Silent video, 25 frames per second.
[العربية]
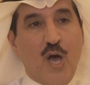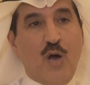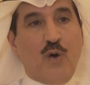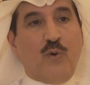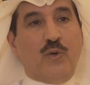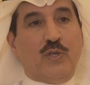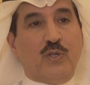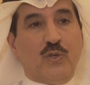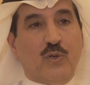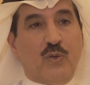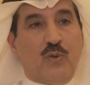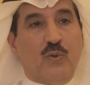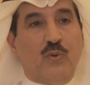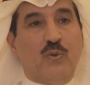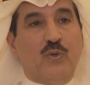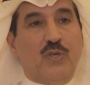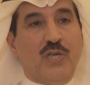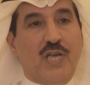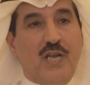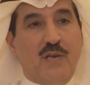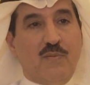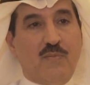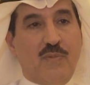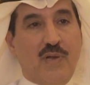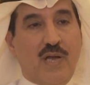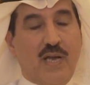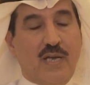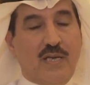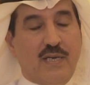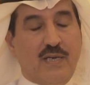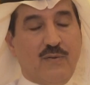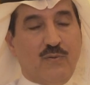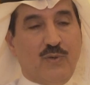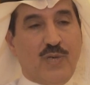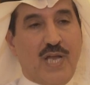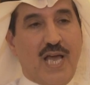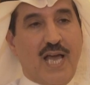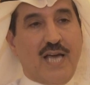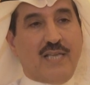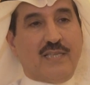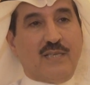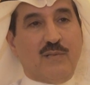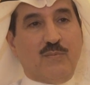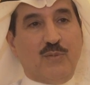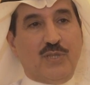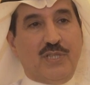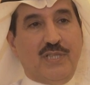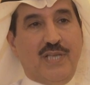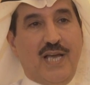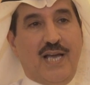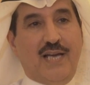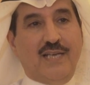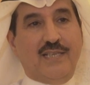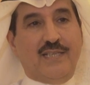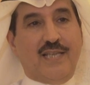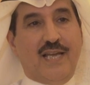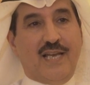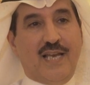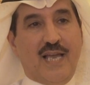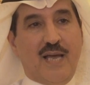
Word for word: هو دخول الولايات المتحدة